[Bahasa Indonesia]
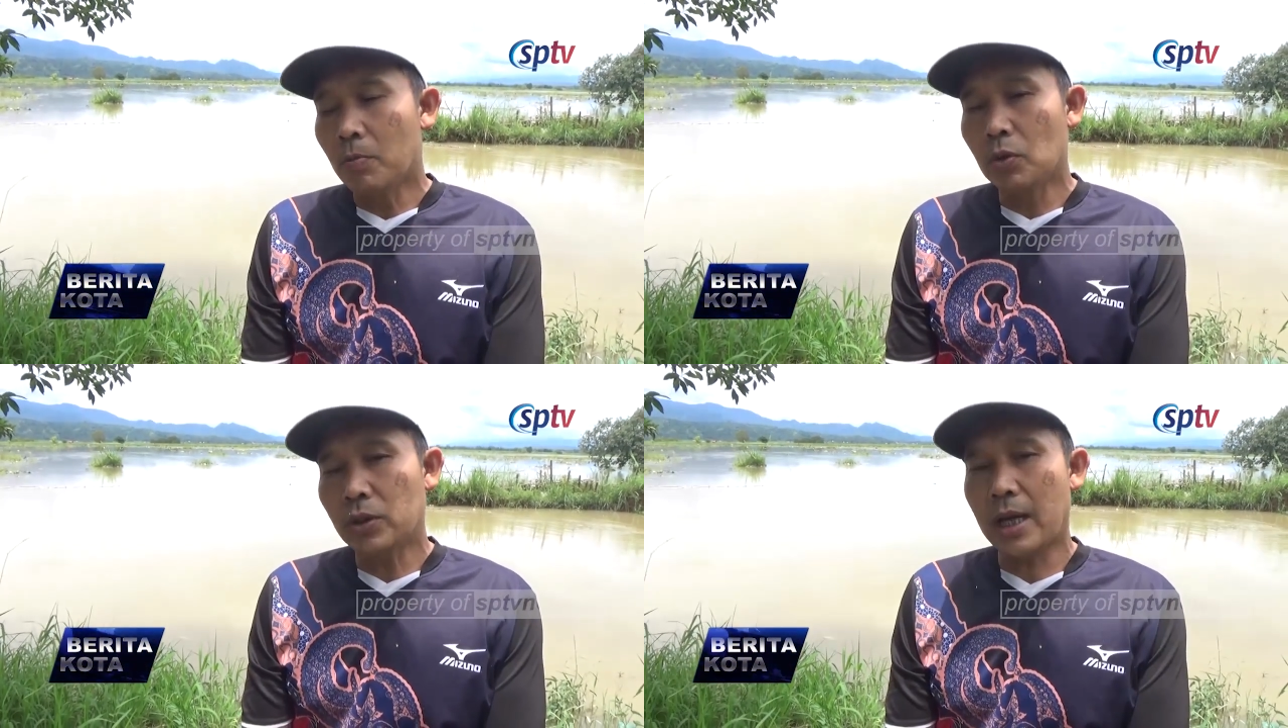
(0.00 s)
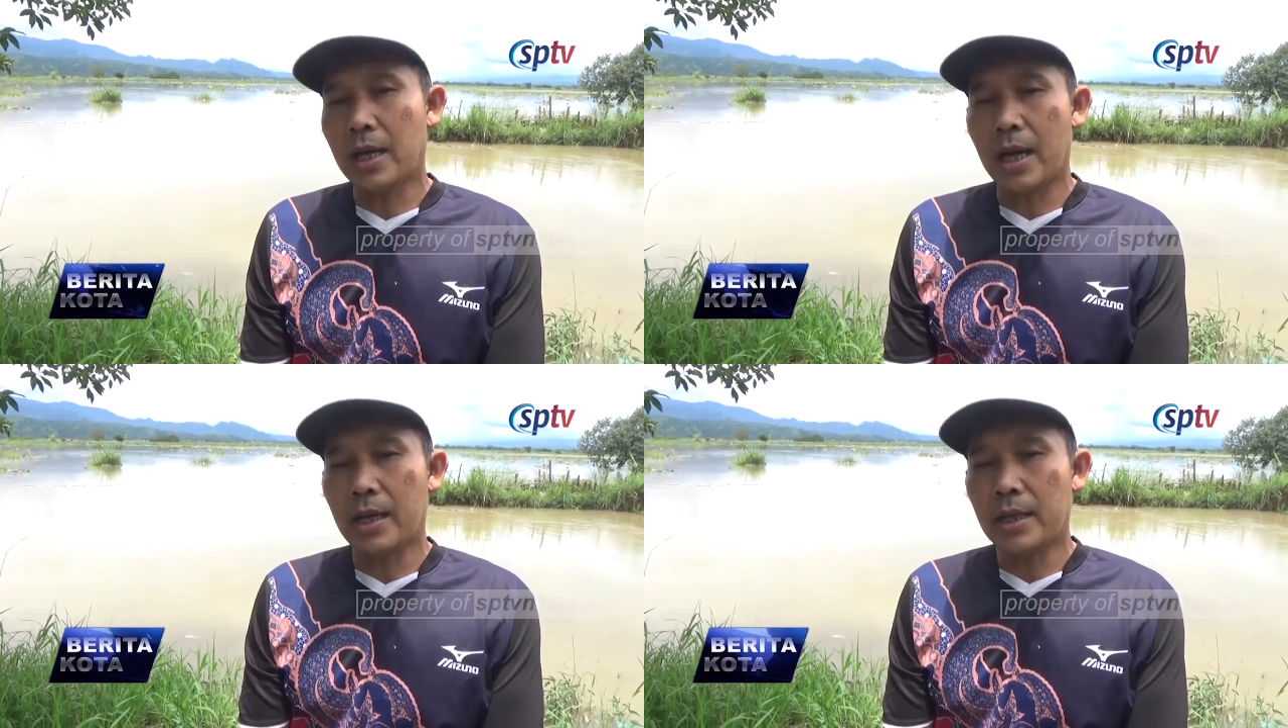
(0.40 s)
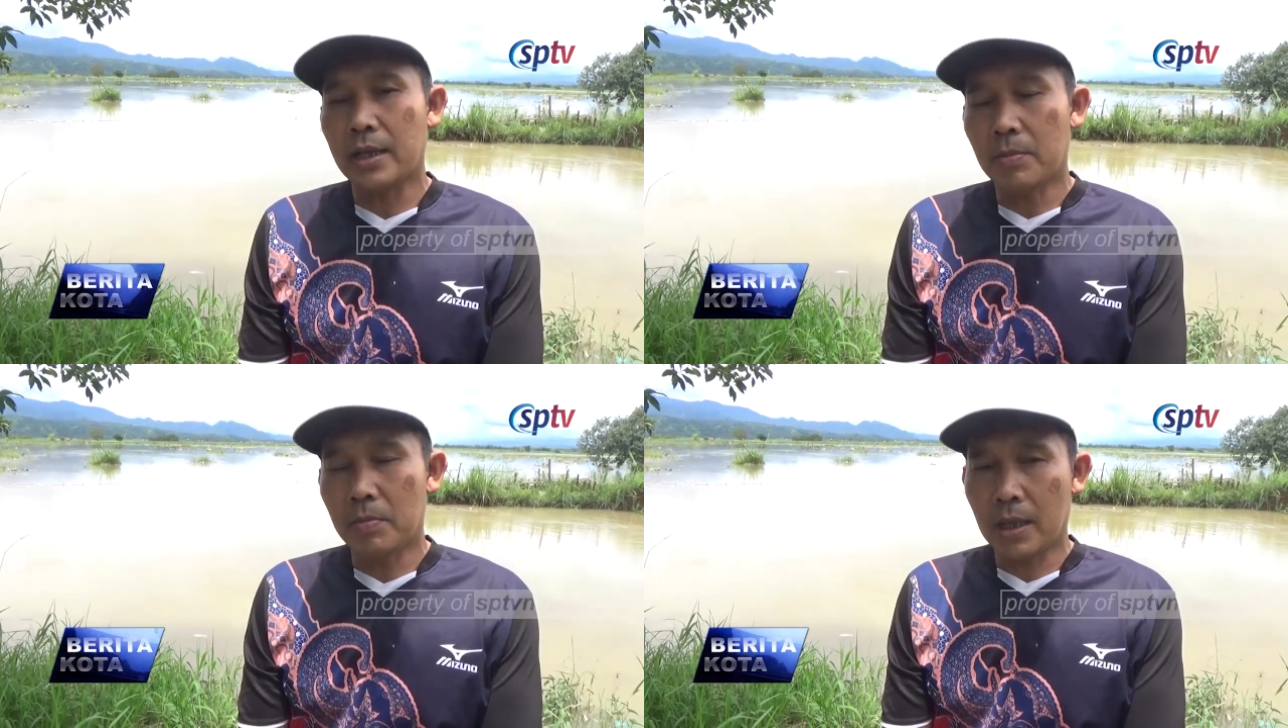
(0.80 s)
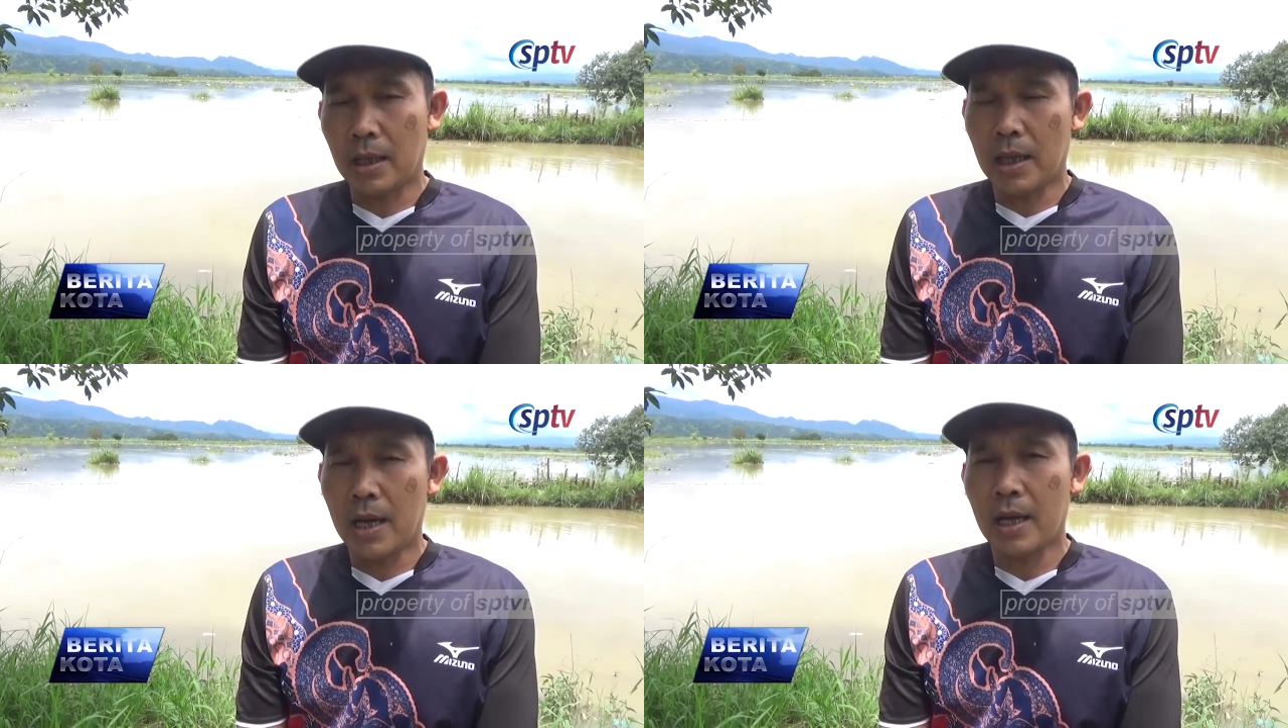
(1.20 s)
pusaka adat yang
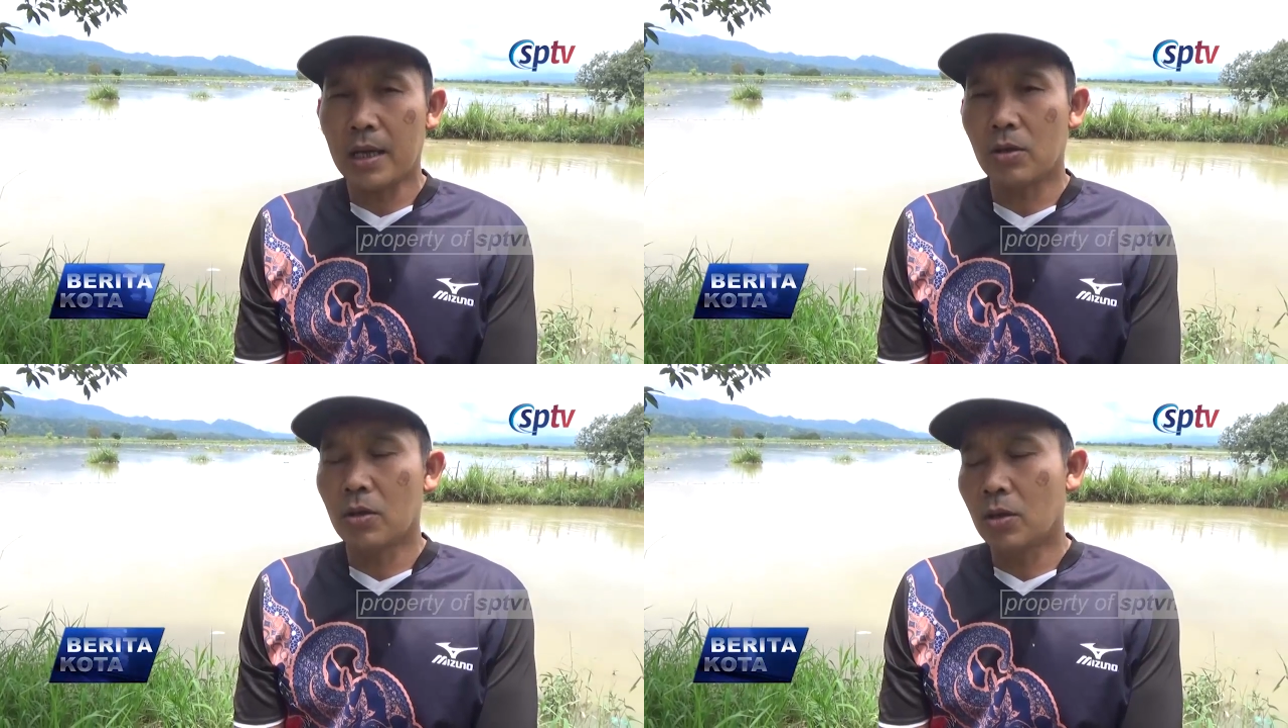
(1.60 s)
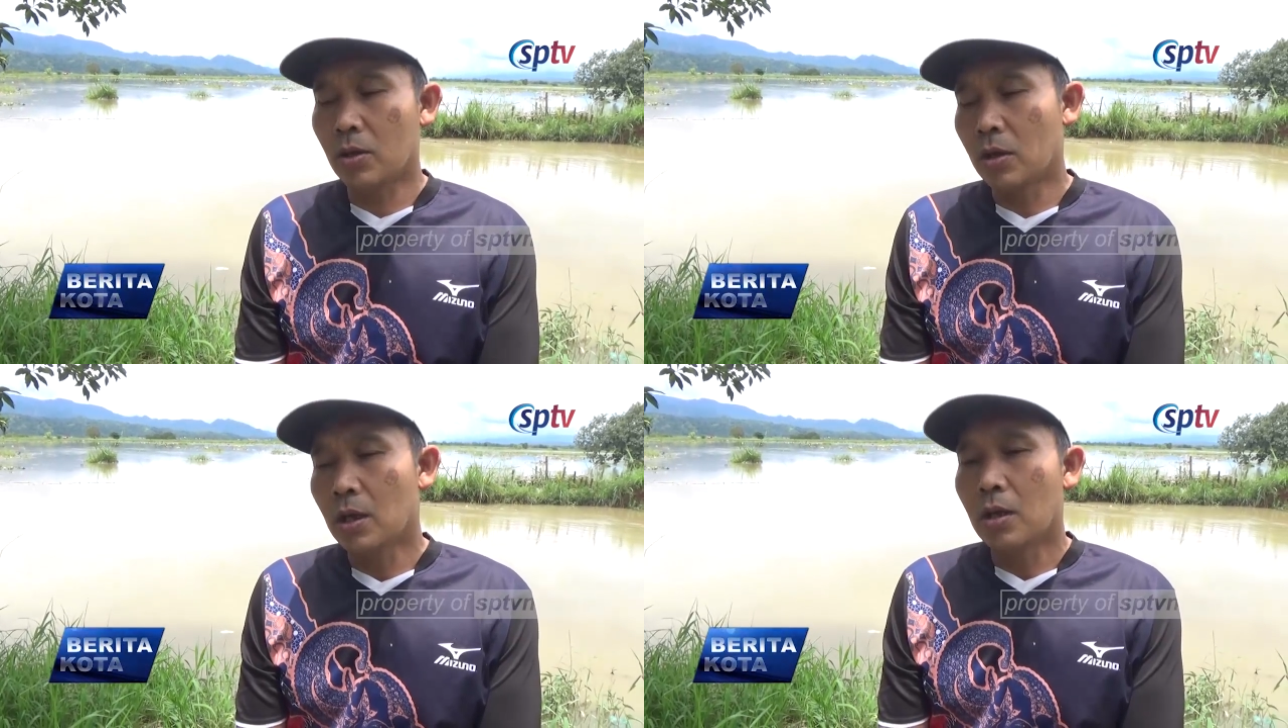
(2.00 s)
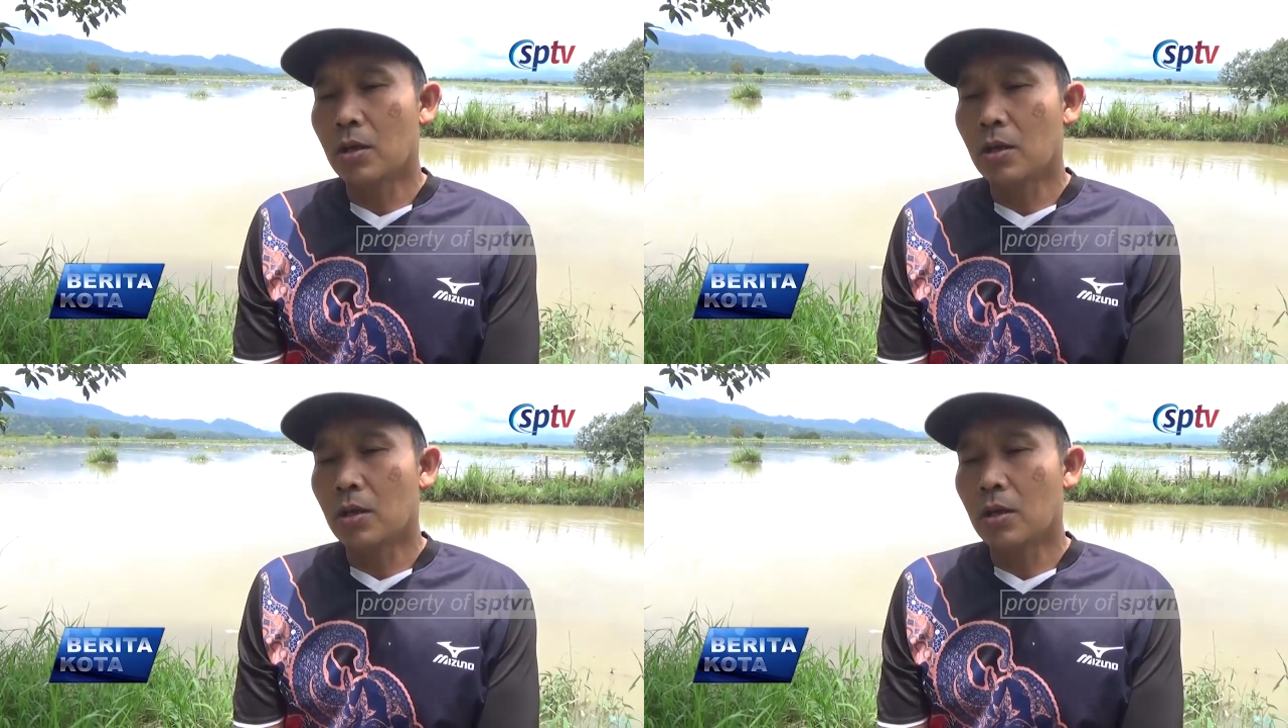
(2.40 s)
bergelar oh,